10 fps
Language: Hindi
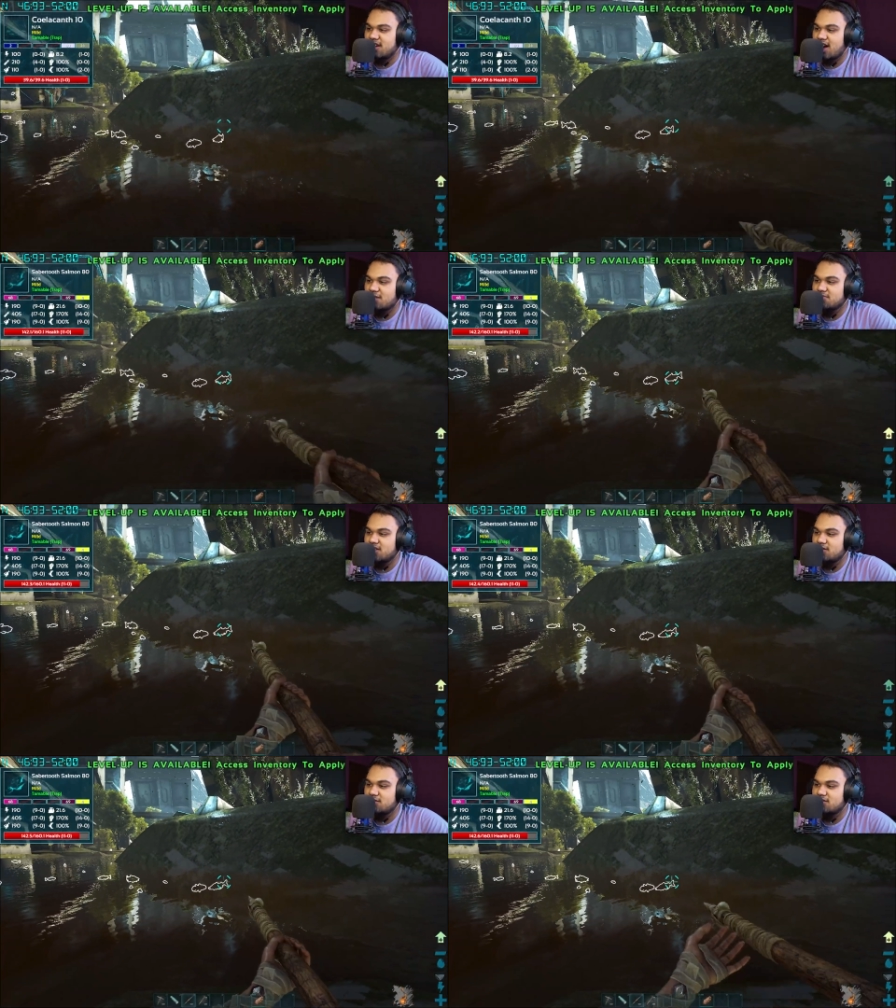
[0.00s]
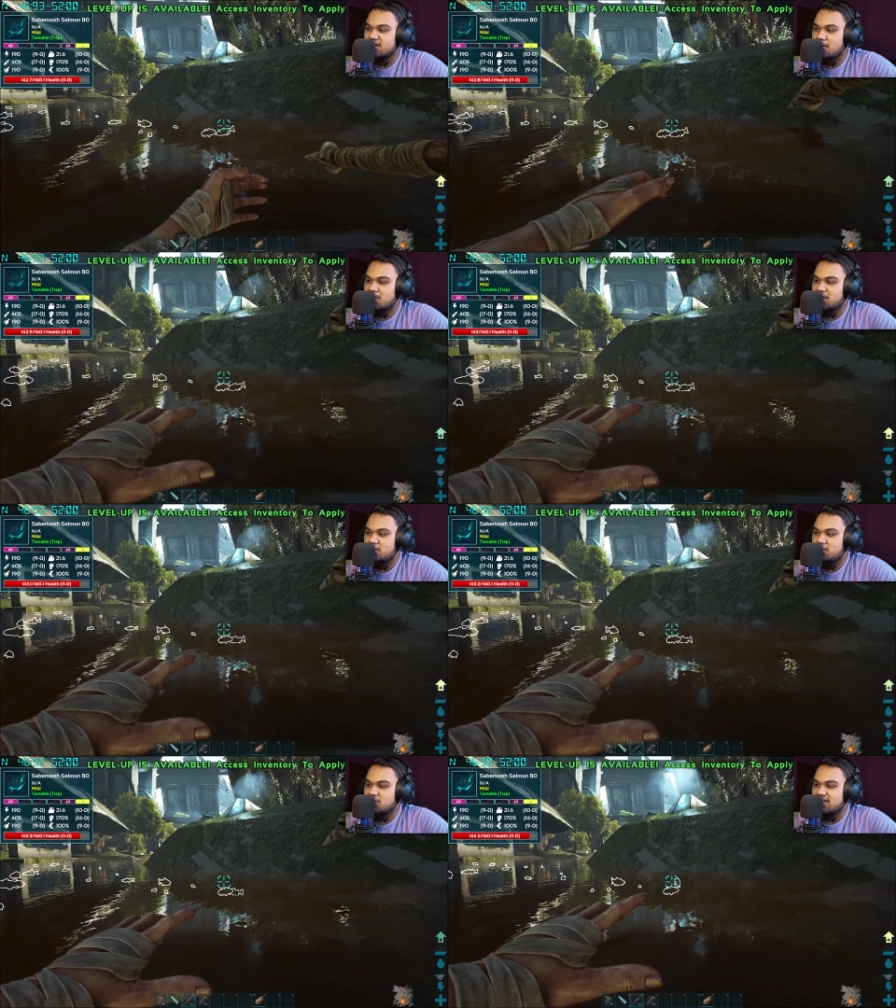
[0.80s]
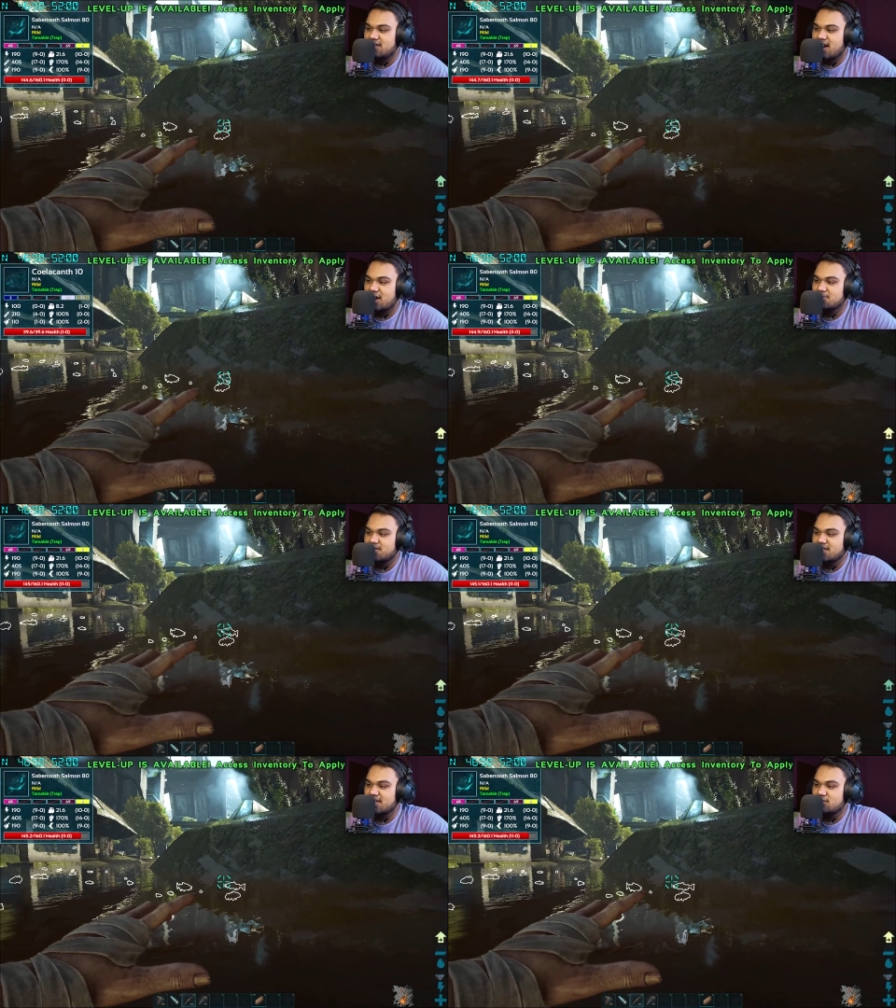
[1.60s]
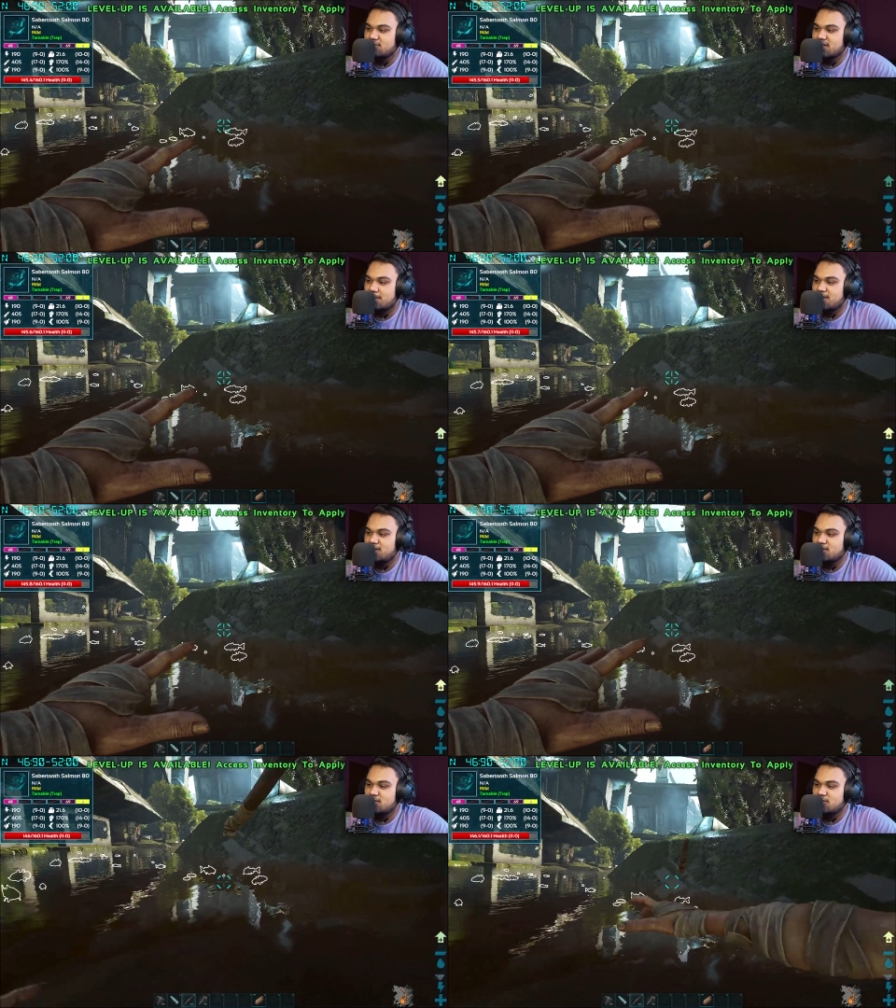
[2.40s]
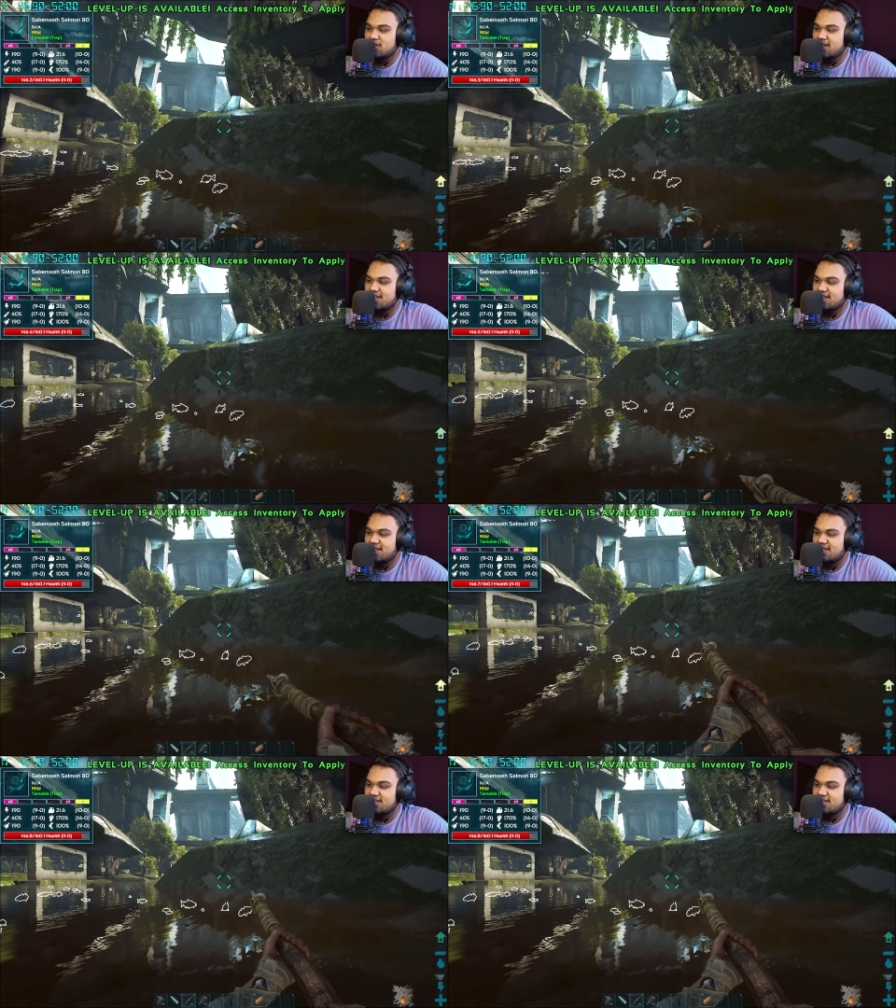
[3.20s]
नाम देखो साबेट टूथ नाम से क्या तू साबेट टूथ हो जाएगा